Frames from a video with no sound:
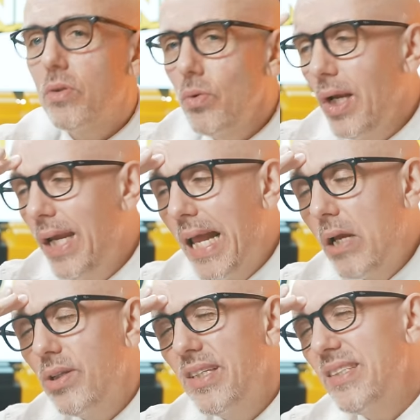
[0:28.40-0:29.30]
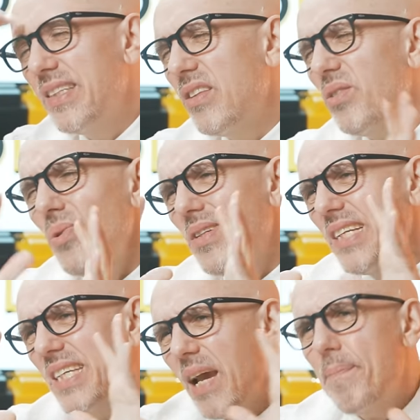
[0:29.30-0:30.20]
coup, il a utilisé toutes
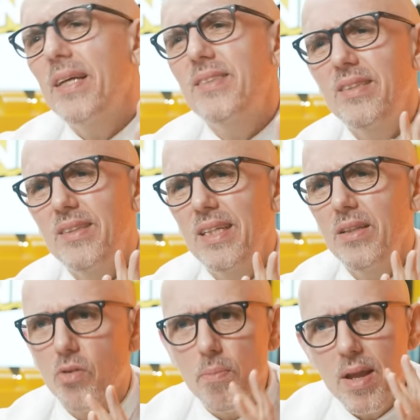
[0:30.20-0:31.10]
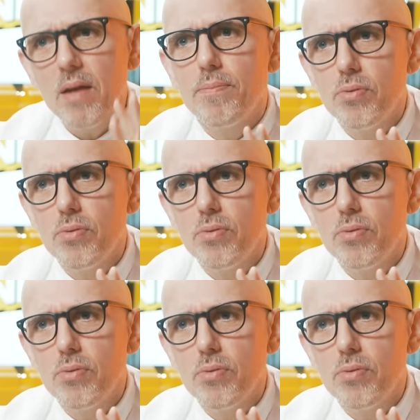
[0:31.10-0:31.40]
ses capacités de mec